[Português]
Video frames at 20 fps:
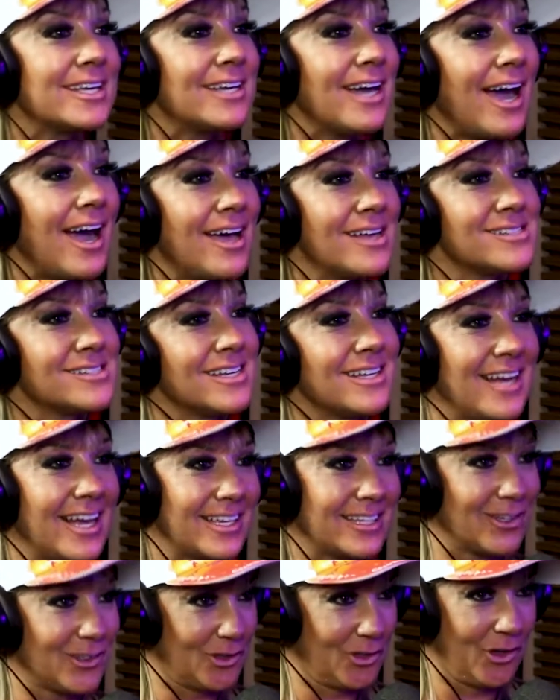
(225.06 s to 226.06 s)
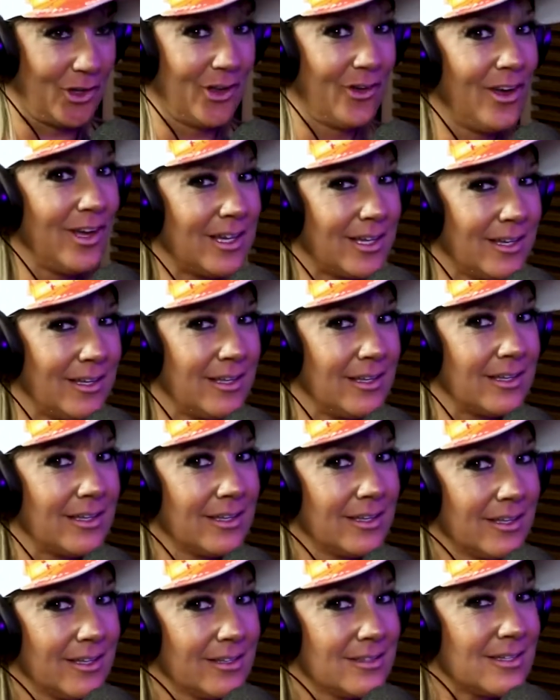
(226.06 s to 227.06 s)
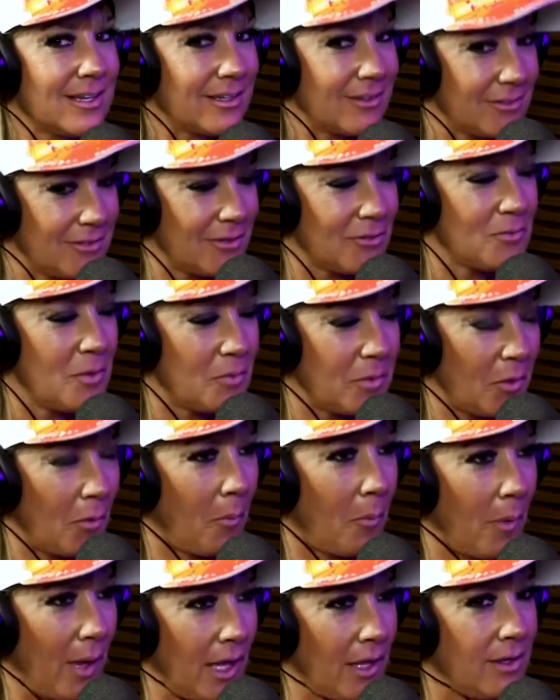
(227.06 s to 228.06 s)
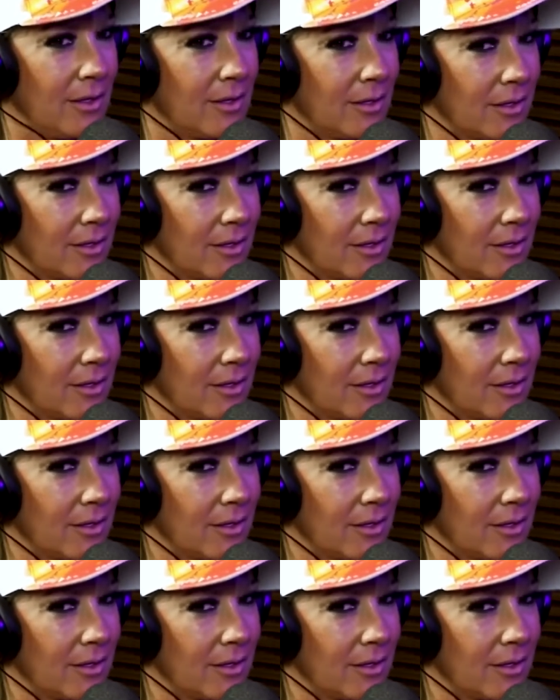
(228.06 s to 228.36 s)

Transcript: E não ligar, que... será que eu tô louca? Eu acho que será não. Será que eu devo me preocupar?